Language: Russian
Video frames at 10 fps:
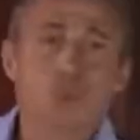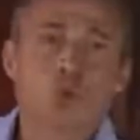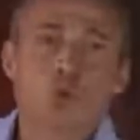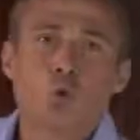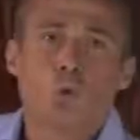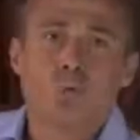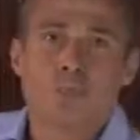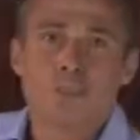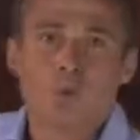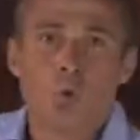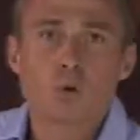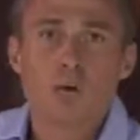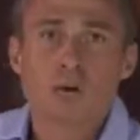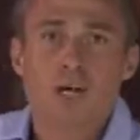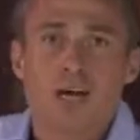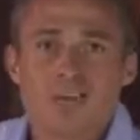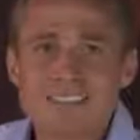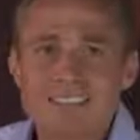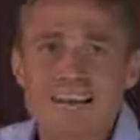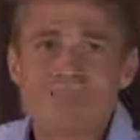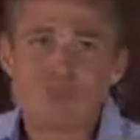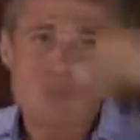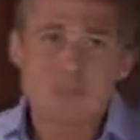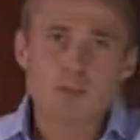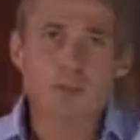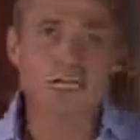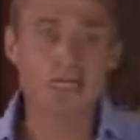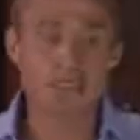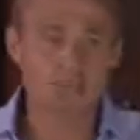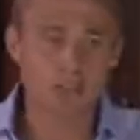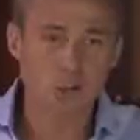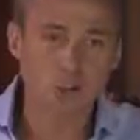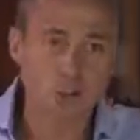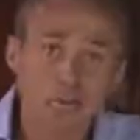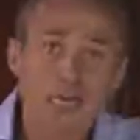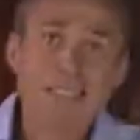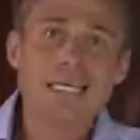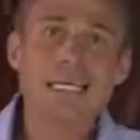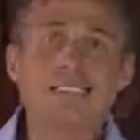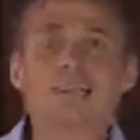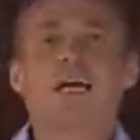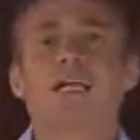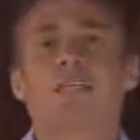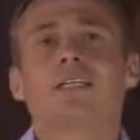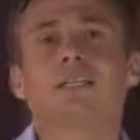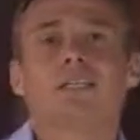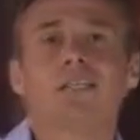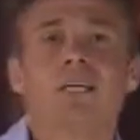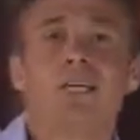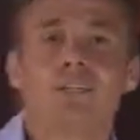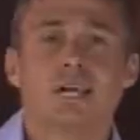что топливо закончится, вы знаете, что вас обязательства растут. Если это не состоится,